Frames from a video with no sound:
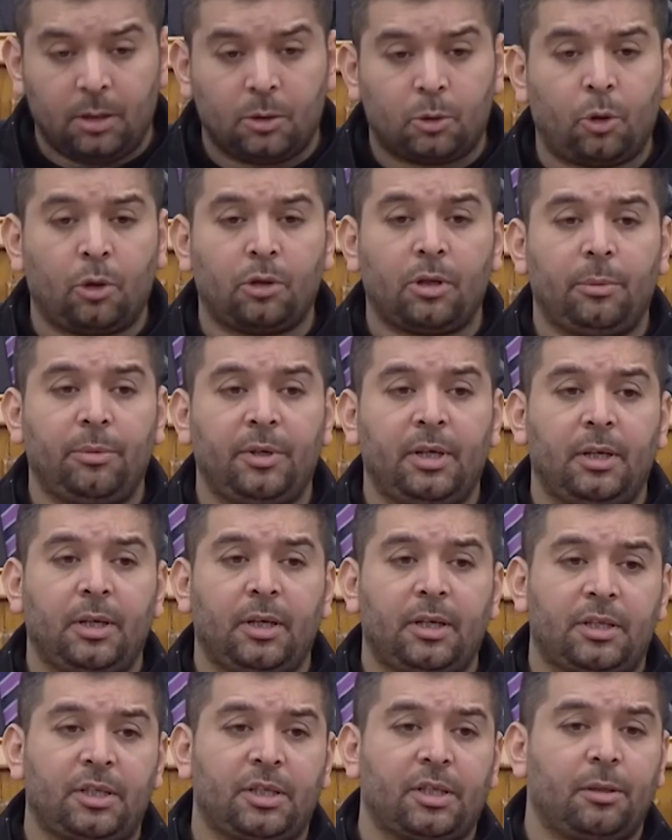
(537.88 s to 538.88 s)
Sonra
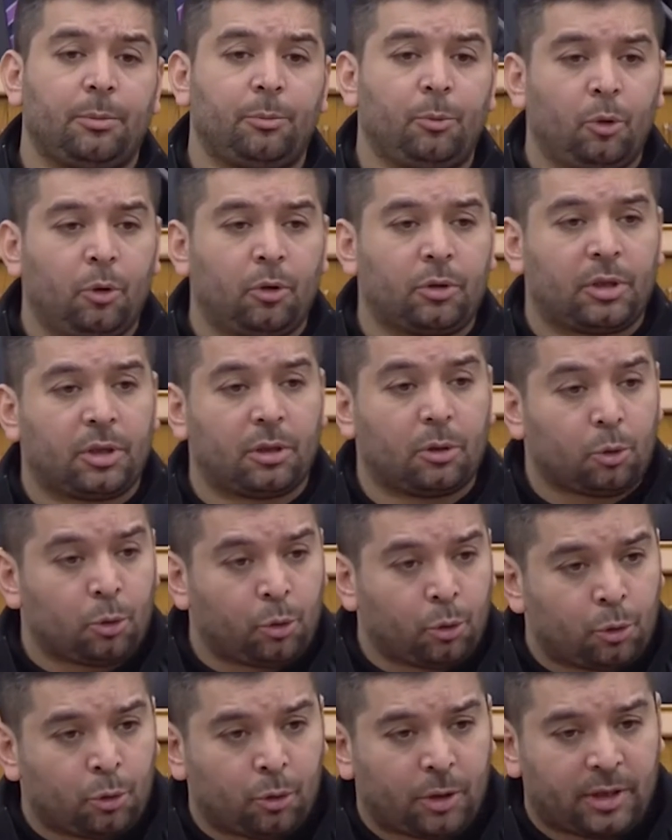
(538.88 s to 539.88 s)
birileri çıkıp diyor ki
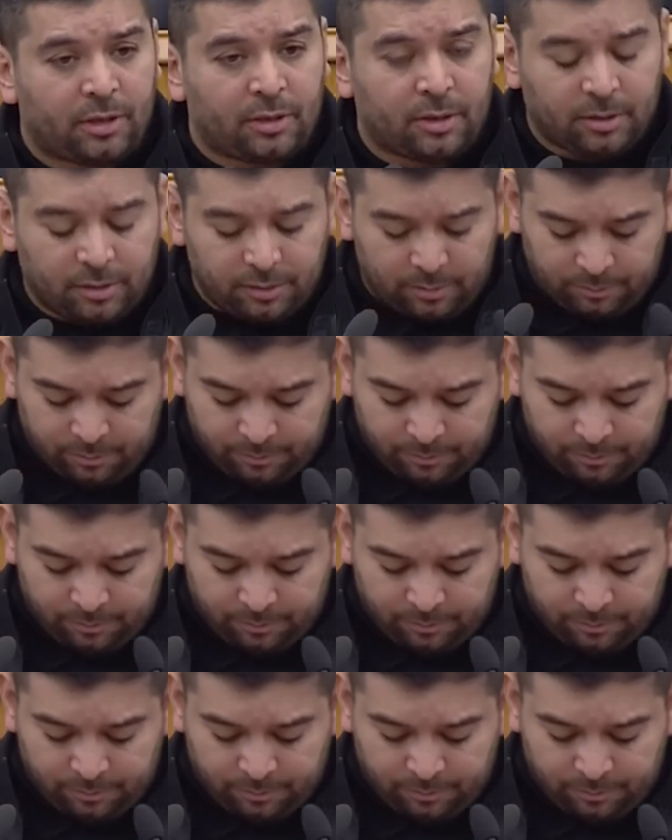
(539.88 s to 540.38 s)
şükür edin.